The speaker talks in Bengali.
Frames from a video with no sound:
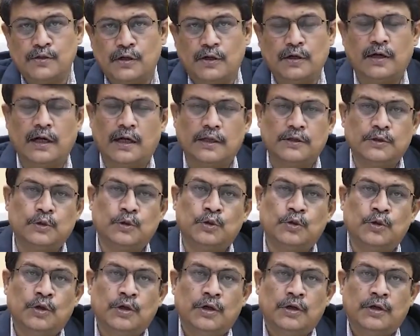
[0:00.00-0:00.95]
সংক্রান্ত
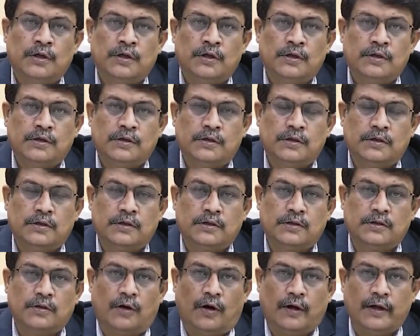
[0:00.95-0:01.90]

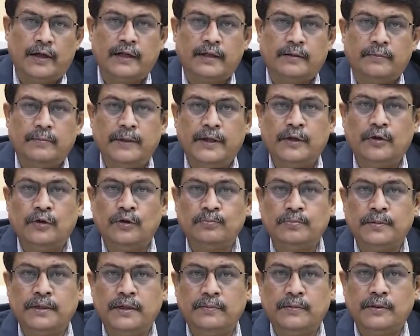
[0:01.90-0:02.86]
অনেক
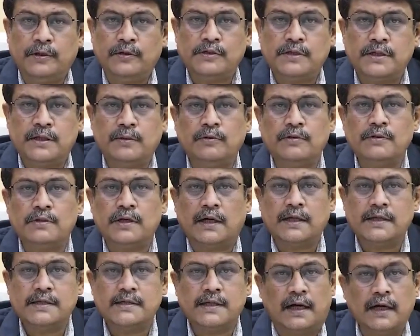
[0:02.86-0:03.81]
বিজ্ঞপ্তি বেরোচ্ছে এবং
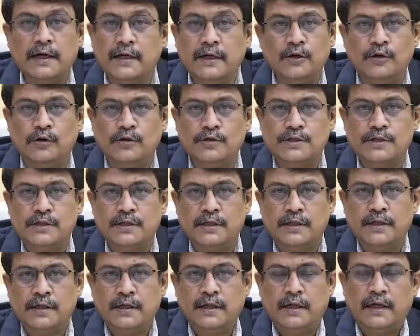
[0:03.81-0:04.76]
নাকি চাকরিও হচ্ছে
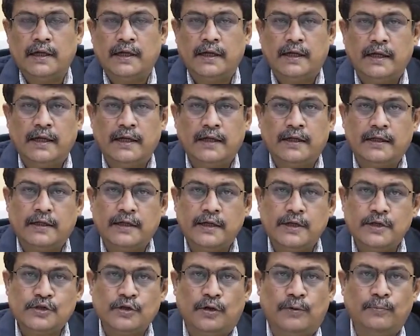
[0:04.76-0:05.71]

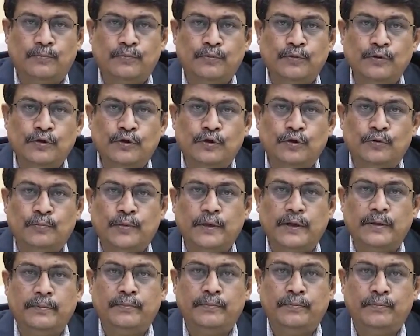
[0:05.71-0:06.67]
একটি
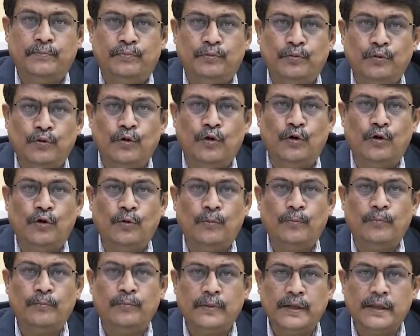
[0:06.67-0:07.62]
সম্পূর্ণরূপে ভুয়ো
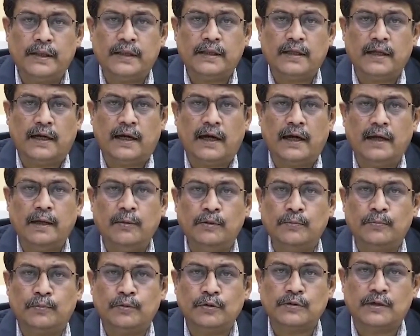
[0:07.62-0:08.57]
মিথ্যা
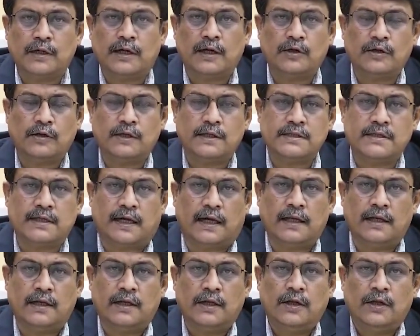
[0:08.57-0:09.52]
এবং প্রতারণার
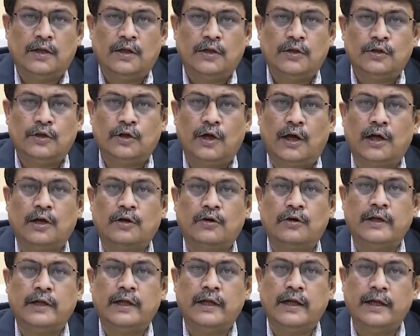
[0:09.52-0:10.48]
জাল দয়া
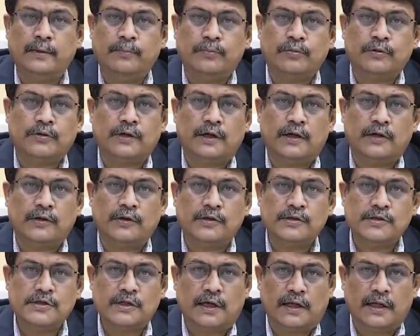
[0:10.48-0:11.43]
করে এই
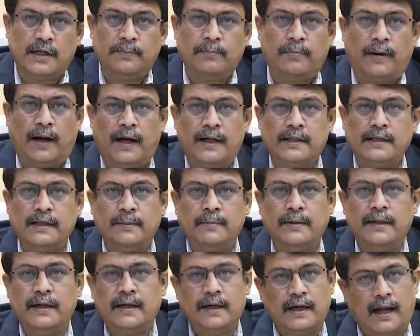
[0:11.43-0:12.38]
প্রতারণার জালে পা
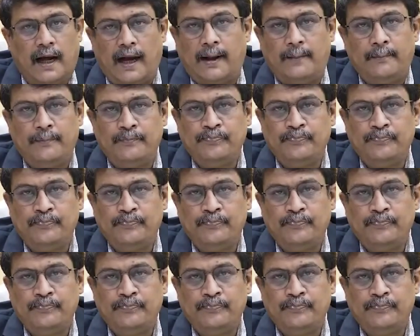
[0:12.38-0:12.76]
দেবেন না